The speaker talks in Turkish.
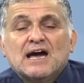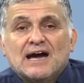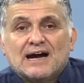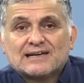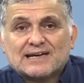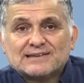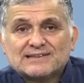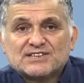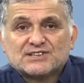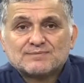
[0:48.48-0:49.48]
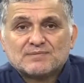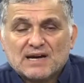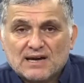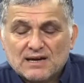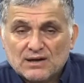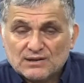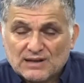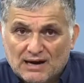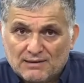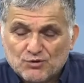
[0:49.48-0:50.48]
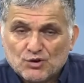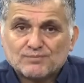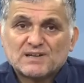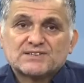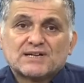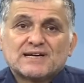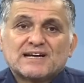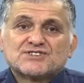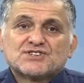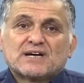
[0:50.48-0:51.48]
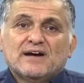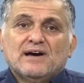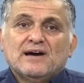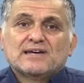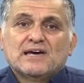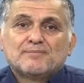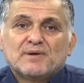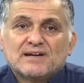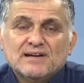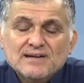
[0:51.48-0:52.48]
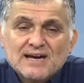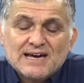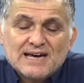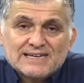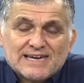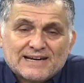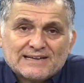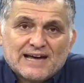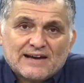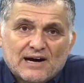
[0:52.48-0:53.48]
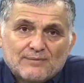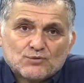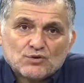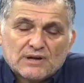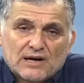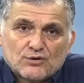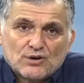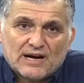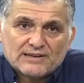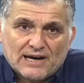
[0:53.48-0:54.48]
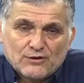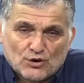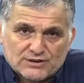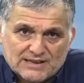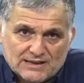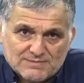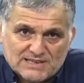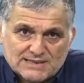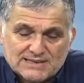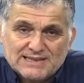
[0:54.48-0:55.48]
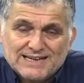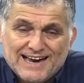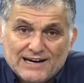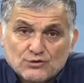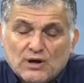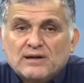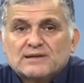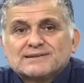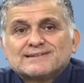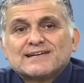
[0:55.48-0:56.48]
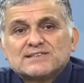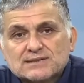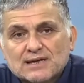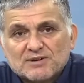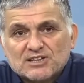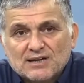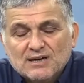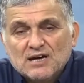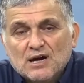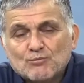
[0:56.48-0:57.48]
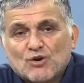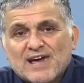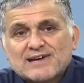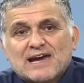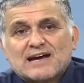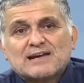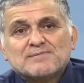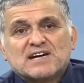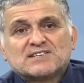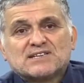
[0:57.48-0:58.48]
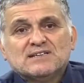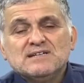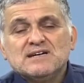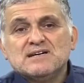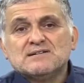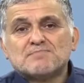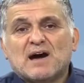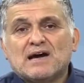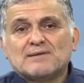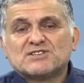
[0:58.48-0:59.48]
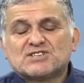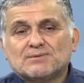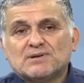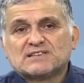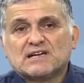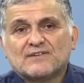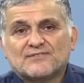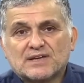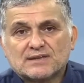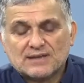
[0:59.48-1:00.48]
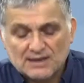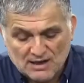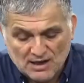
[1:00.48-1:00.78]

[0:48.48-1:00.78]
Erken seçimde daha büyük başarıyla çıkan AKP'nin yeniden Abdullah Gül'e aday göstermesini Erdoğan aslında istemedi. Bunu engellemek için bayağı bir çaba sarf etti.